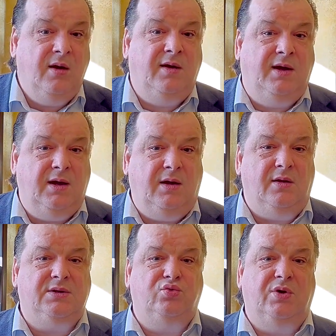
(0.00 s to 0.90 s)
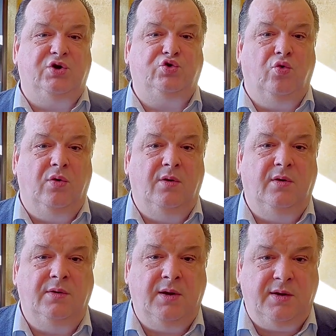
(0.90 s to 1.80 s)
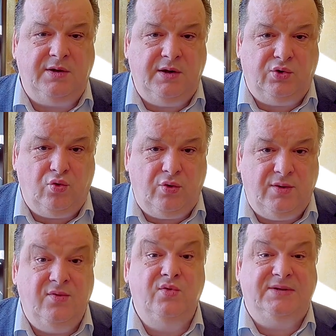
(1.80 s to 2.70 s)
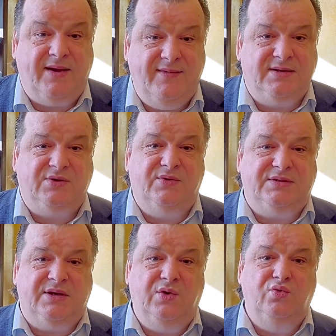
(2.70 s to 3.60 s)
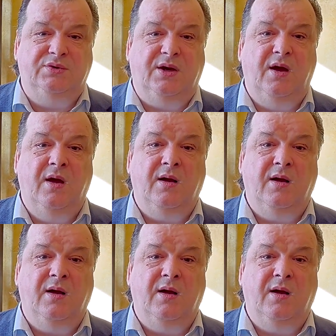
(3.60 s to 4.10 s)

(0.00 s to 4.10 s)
Гитлер сюда шел на территорию Советского Союза,